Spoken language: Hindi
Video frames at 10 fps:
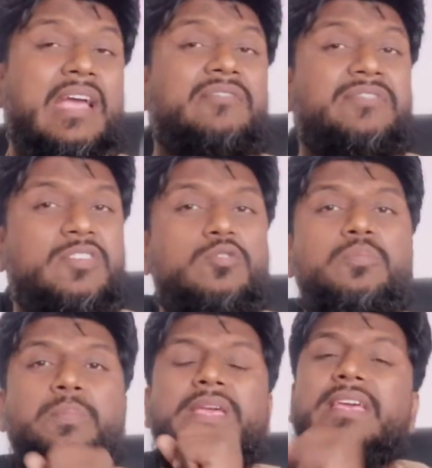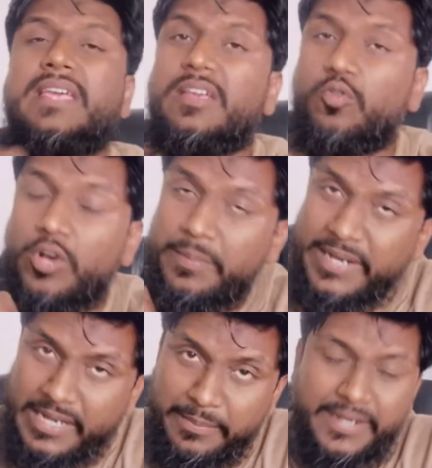एफ की कोई
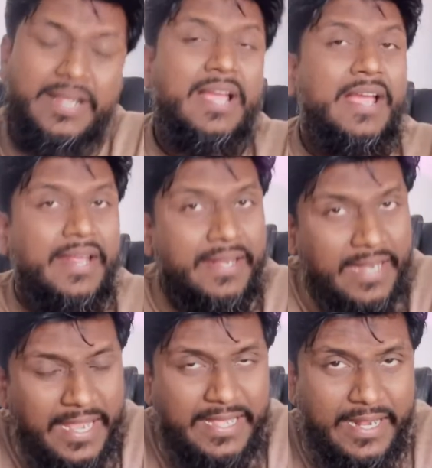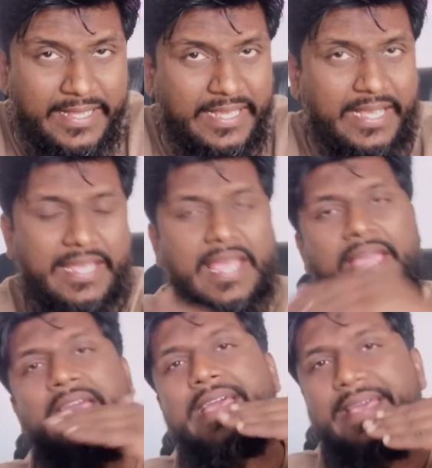भी लिमिट नहीं रखी गई है